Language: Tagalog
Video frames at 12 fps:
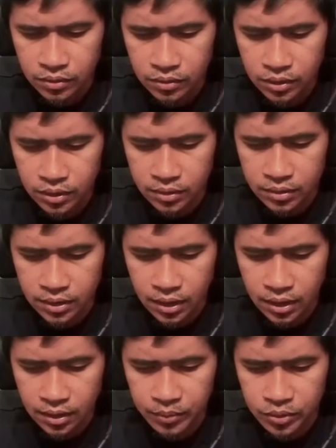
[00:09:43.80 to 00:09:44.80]
O oh, oh, na,
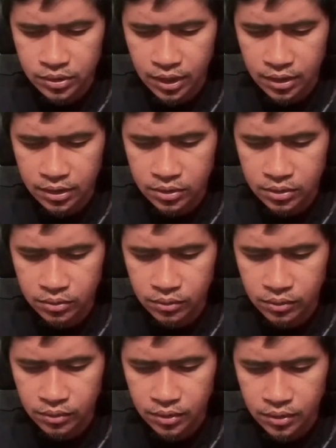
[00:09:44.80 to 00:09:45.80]
tara, post tayo
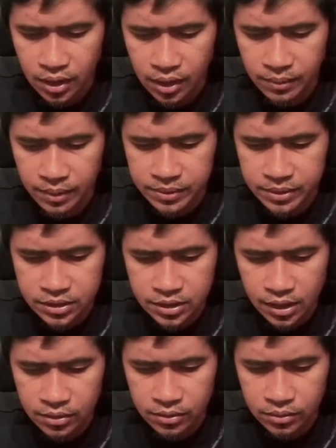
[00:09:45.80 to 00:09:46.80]
dito. Abang busy
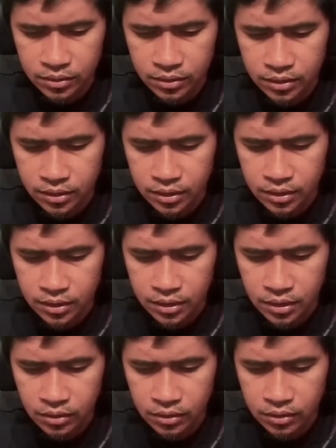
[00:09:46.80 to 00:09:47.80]
sila doon.
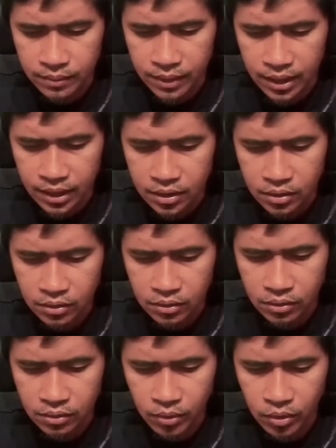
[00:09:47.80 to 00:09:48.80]
O, di ba?
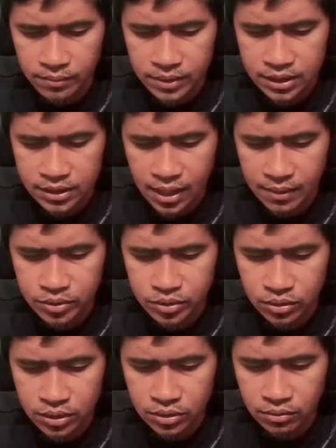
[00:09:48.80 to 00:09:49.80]
O, mukhang matatapos
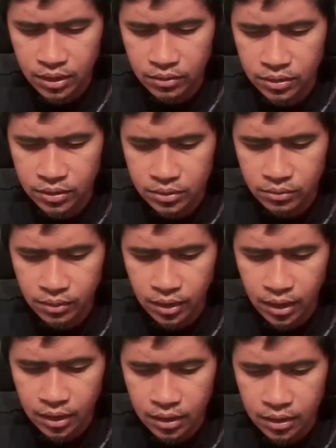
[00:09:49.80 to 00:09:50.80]
ko na tong laro na to
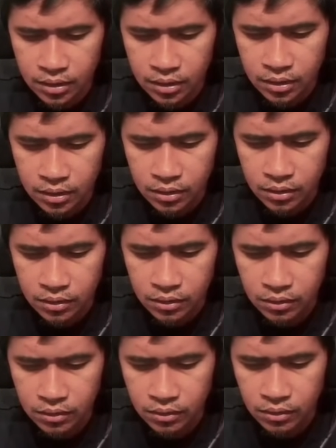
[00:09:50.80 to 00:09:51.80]
ah.
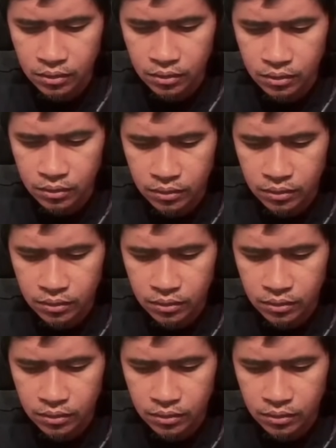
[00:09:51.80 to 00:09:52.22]
O.